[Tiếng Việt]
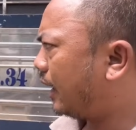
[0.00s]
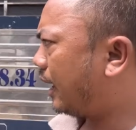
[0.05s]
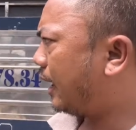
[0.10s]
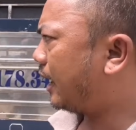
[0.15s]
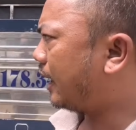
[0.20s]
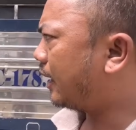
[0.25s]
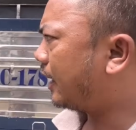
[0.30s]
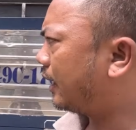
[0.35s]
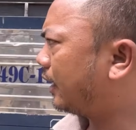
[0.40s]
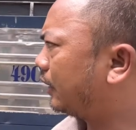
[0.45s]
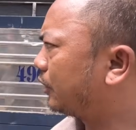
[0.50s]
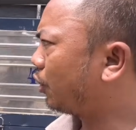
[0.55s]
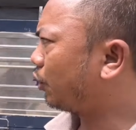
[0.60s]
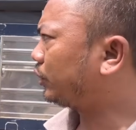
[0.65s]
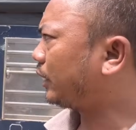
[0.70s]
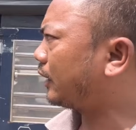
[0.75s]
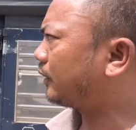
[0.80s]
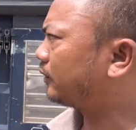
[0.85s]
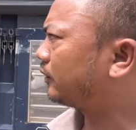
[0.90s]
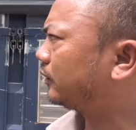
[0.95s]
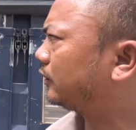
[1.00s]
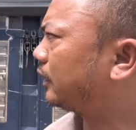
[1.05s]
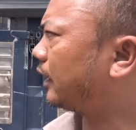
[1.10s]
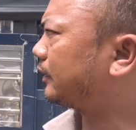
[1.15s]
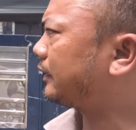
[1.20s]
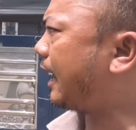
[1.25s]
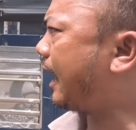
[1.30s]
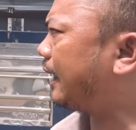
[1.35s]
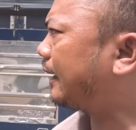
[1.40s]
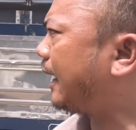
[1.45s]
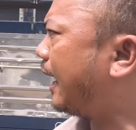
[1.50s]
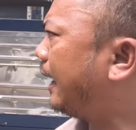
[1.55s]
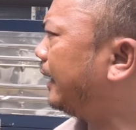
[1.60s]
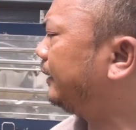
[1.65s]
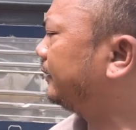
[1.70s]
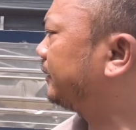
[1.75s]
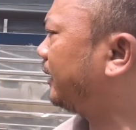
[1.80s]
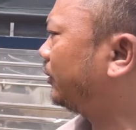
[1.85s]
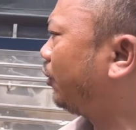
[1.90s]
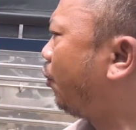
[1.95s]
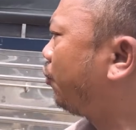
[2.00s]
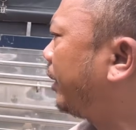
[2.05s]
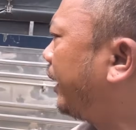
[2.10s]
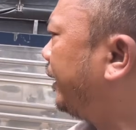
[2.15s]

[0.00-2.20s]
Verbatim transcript: à, nội thất tất cả cái rất ok